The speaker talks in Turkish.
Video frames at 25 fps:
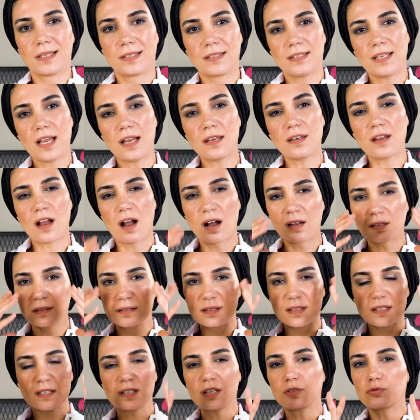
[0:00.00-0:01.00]
Yani
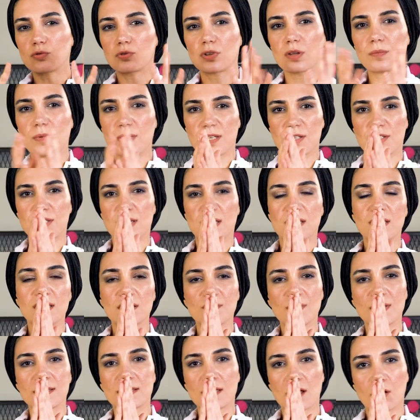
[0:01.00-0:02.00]
aklınızda tutabileceğiniz
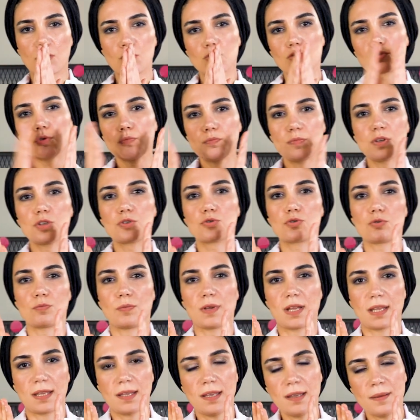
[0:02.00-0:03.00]
mesela uzun bir
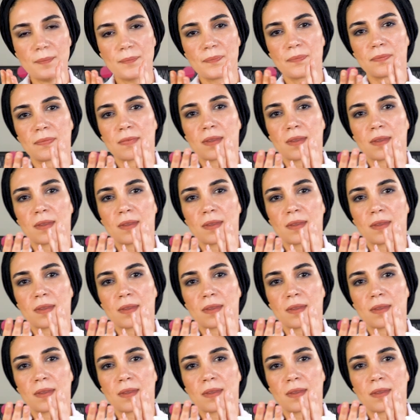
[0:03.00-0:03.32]
cümleyi